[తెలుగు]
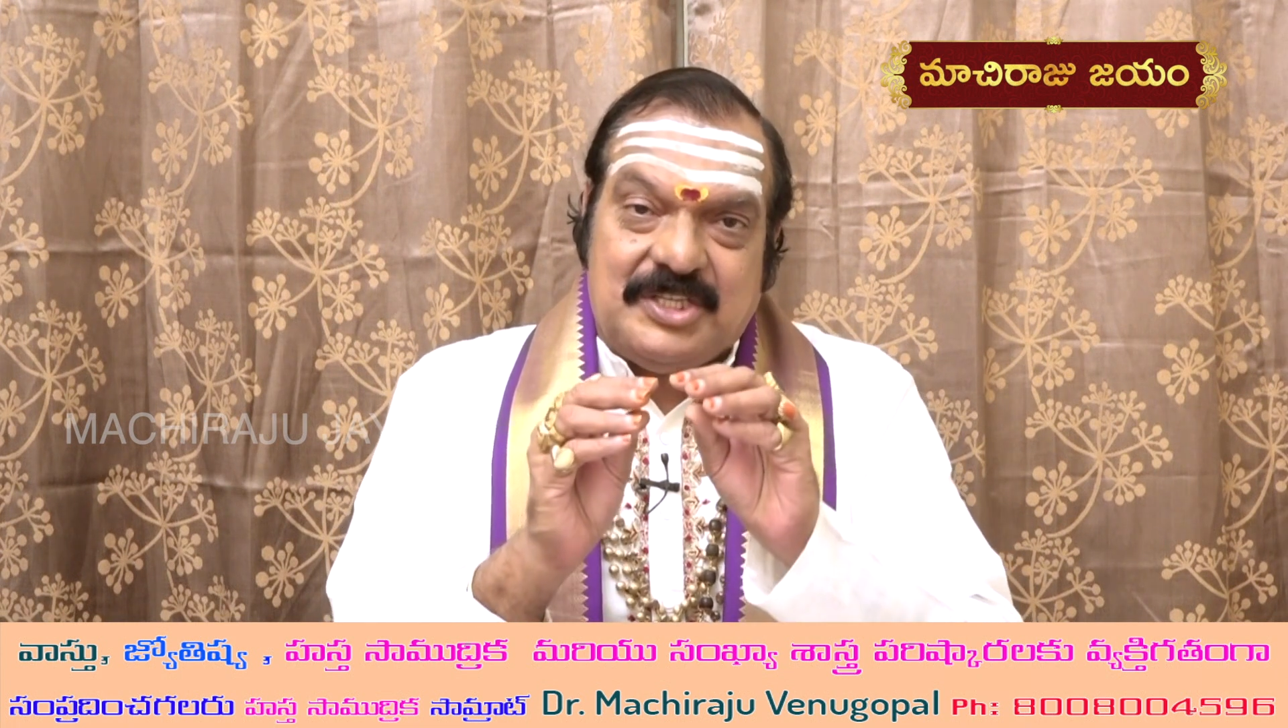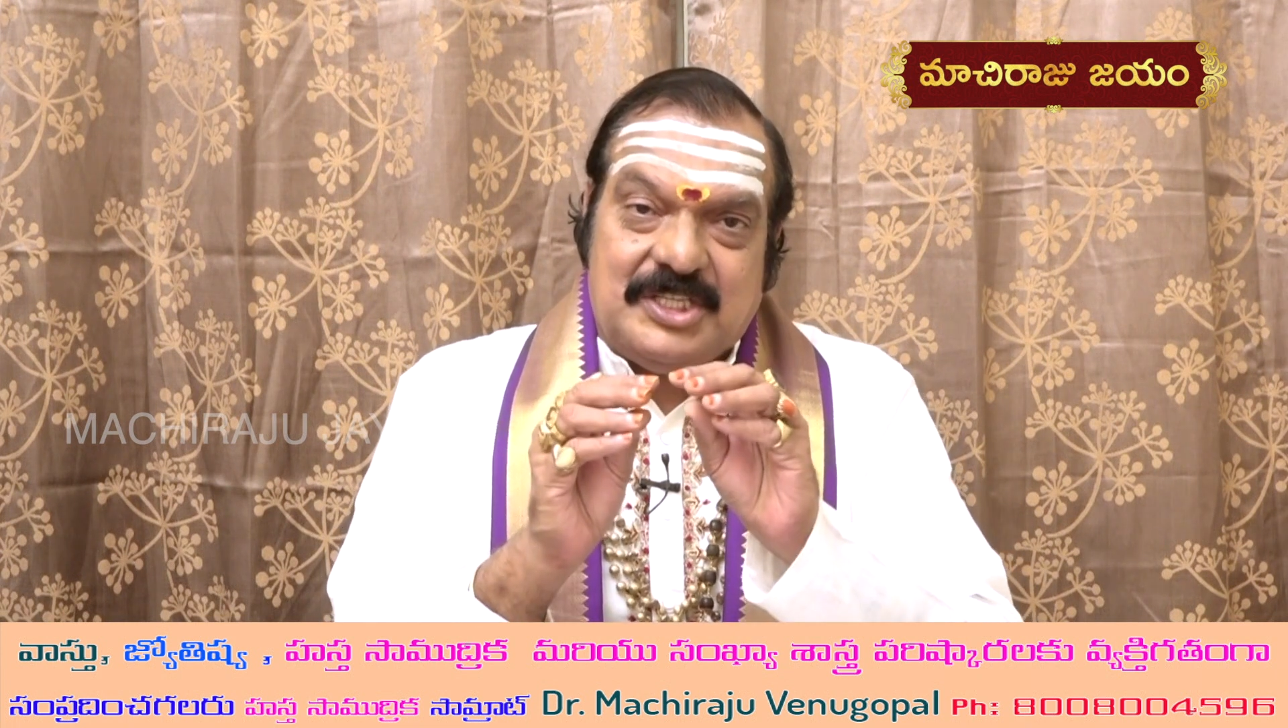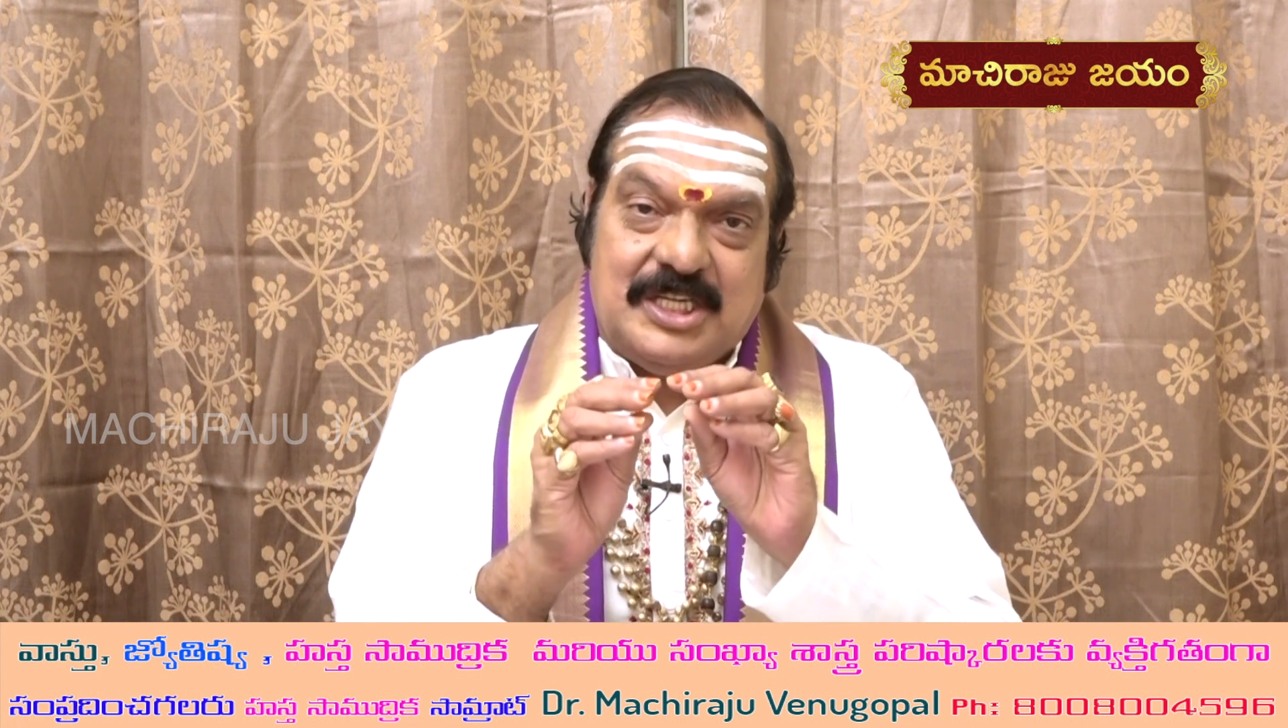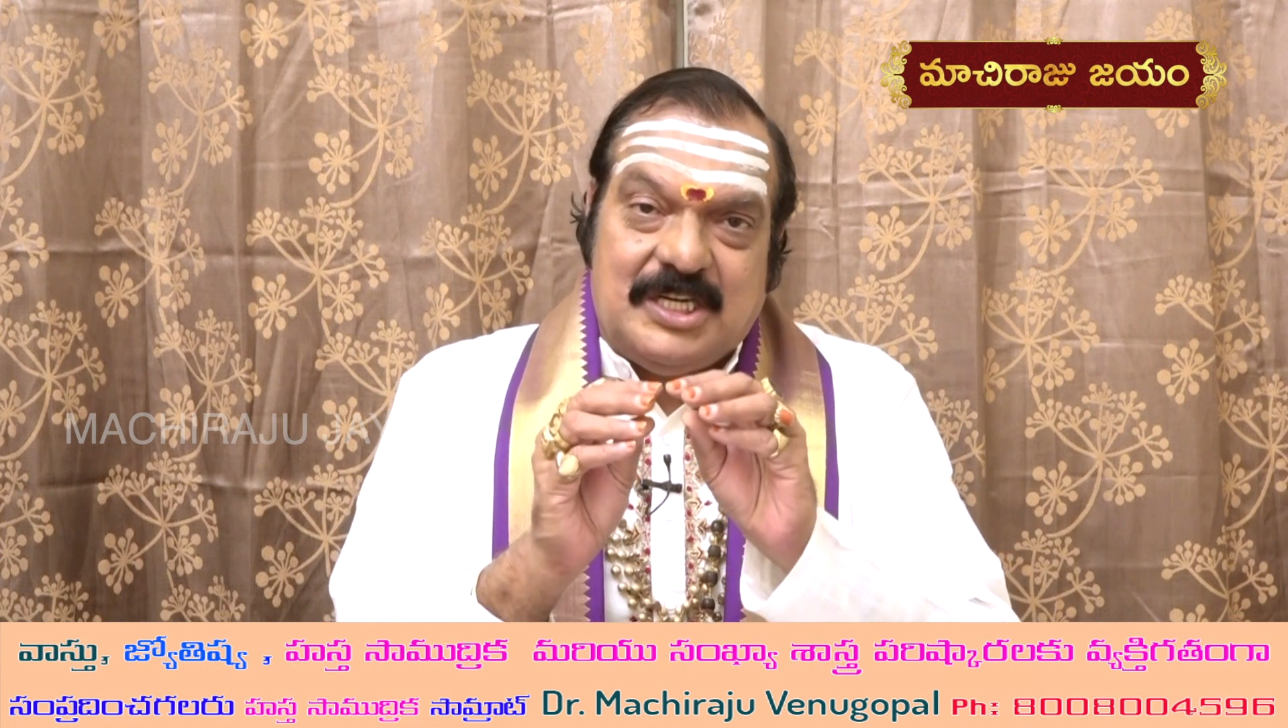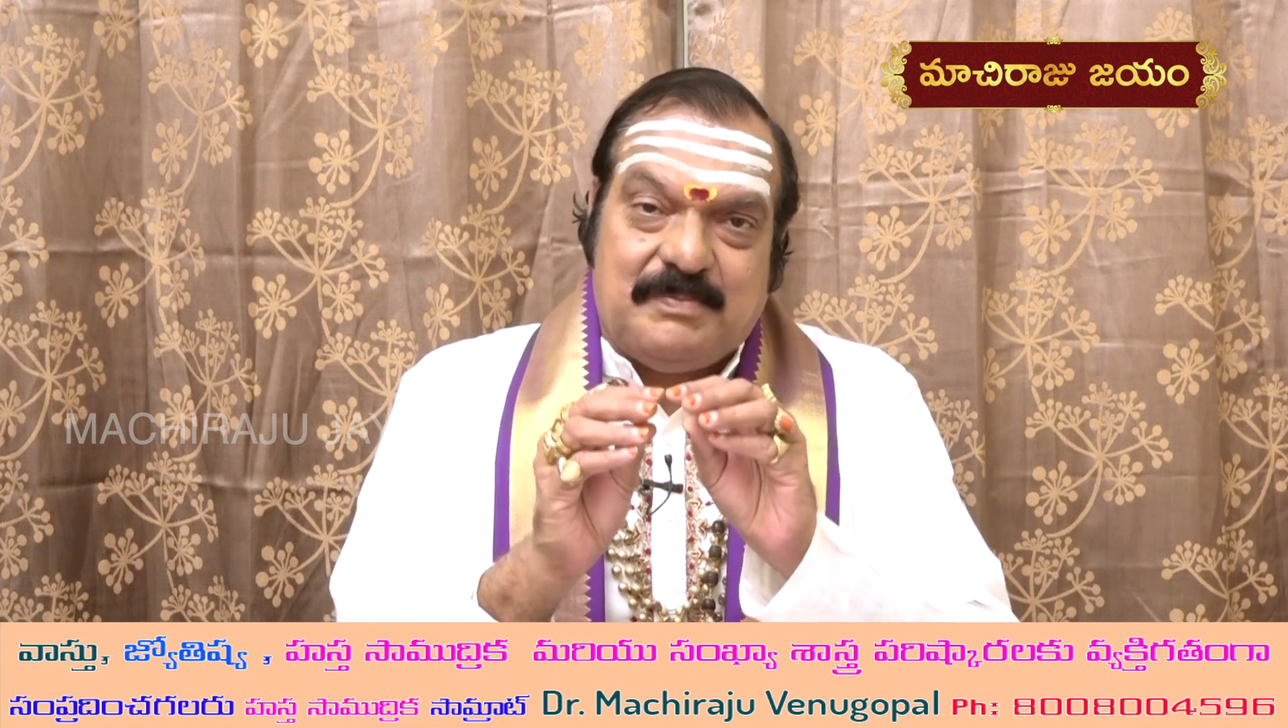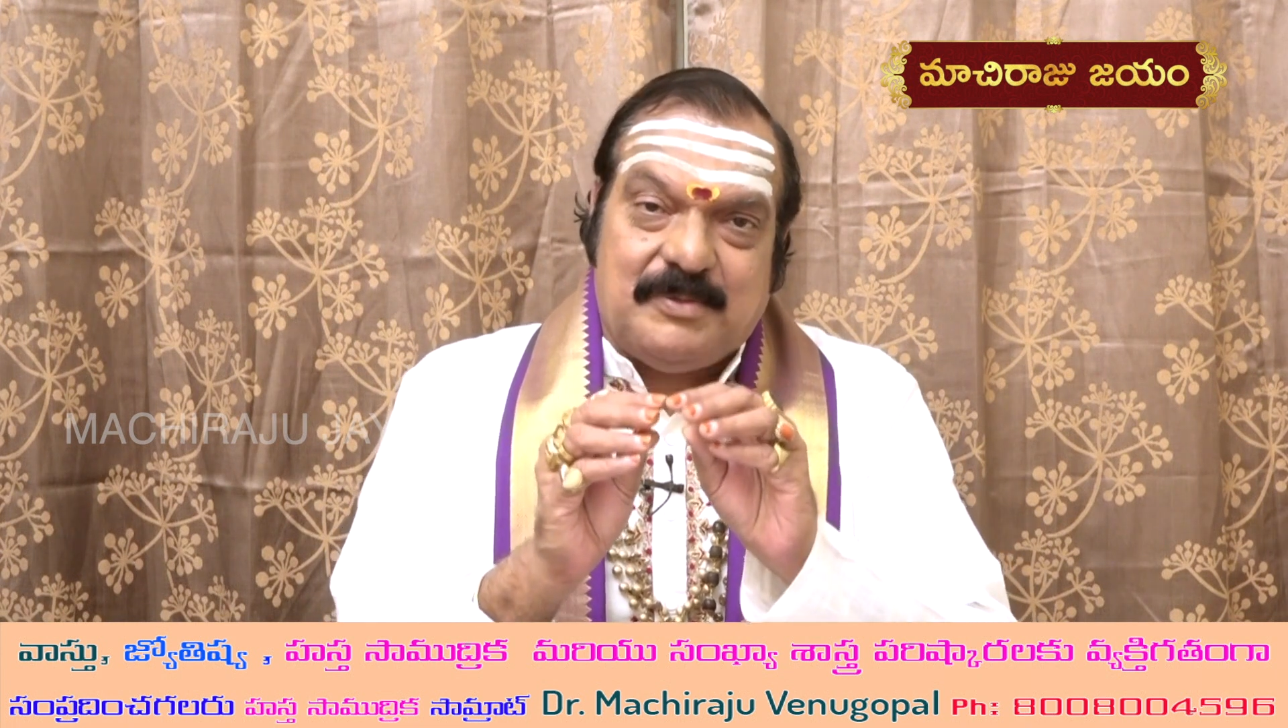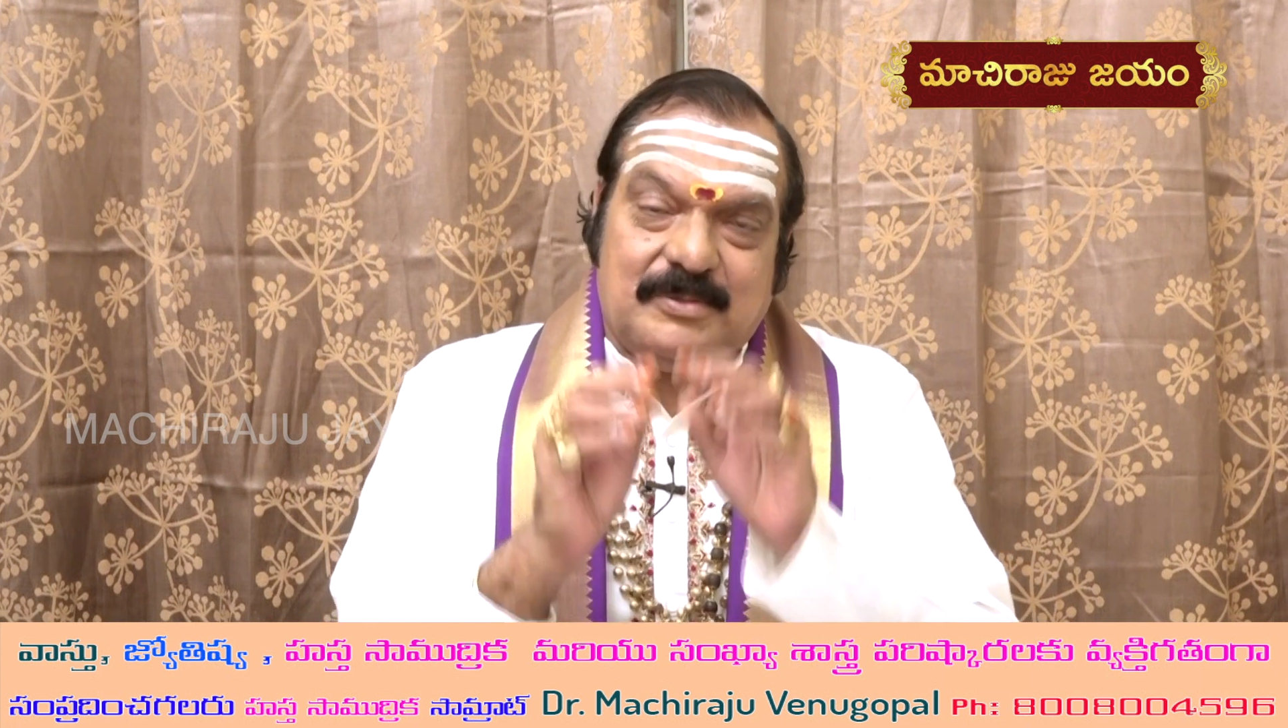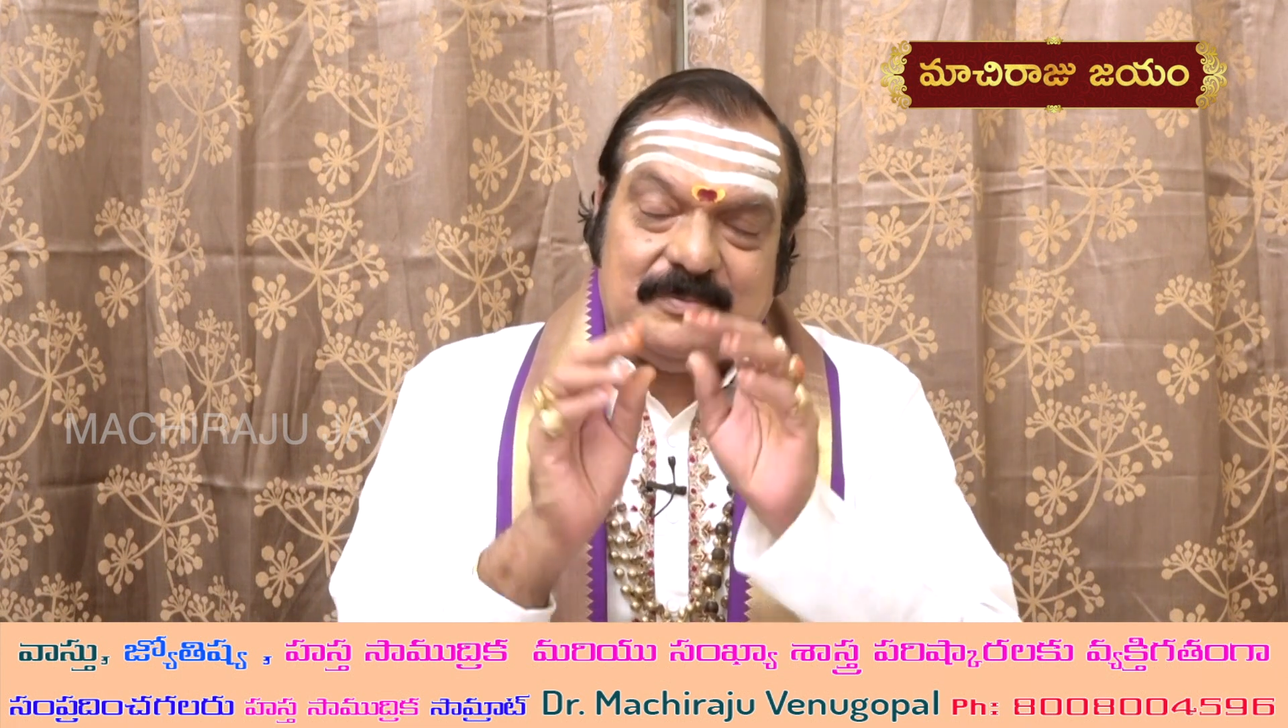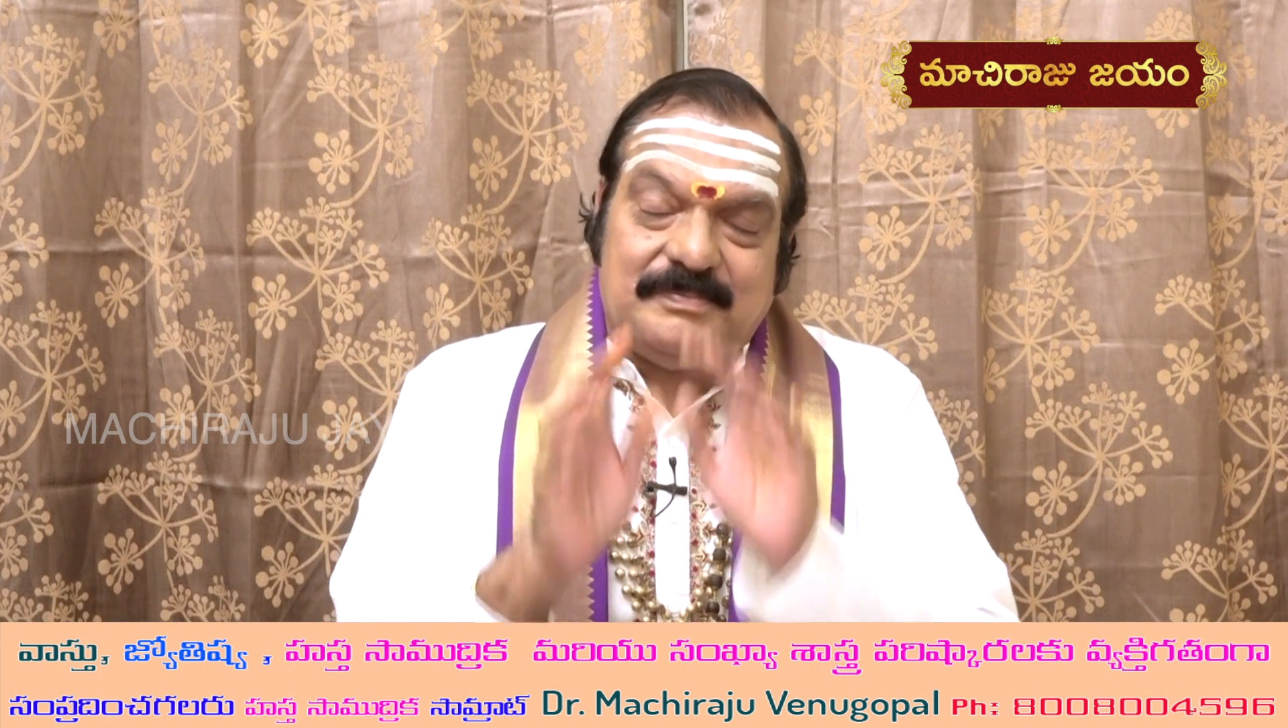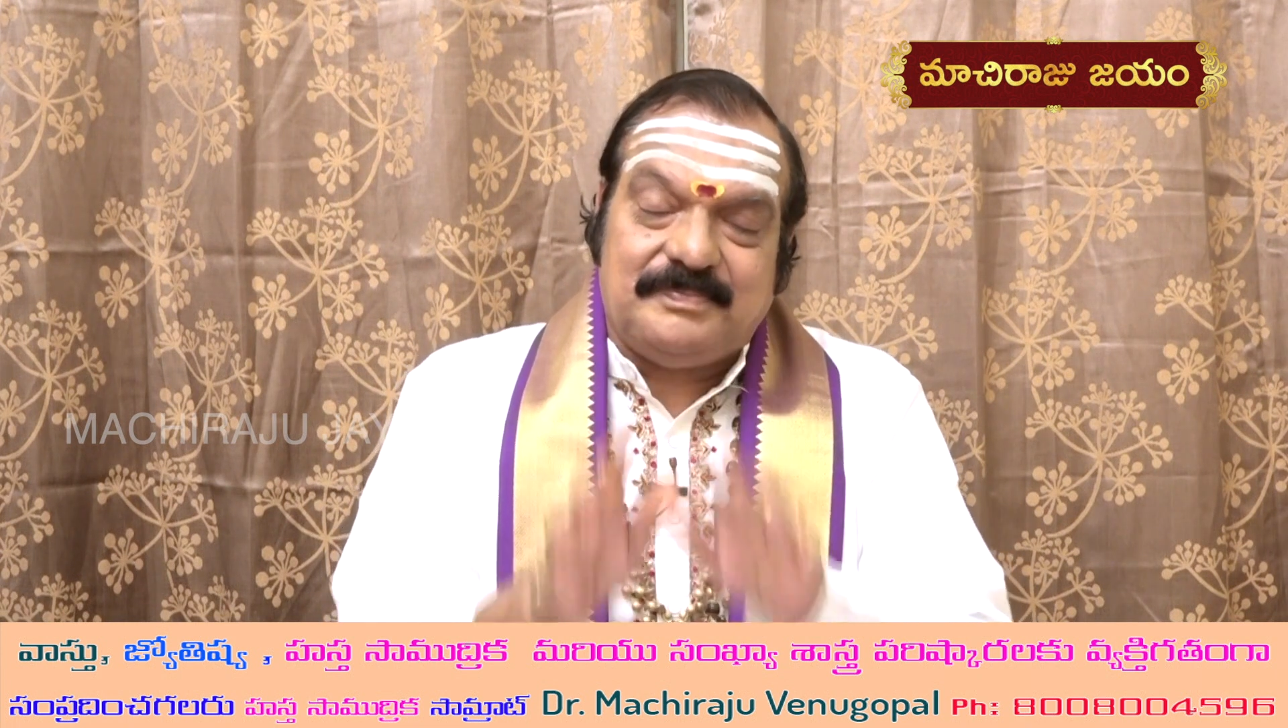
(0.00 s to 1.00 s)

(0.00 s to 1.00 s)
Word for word: చేసేటప్పుడు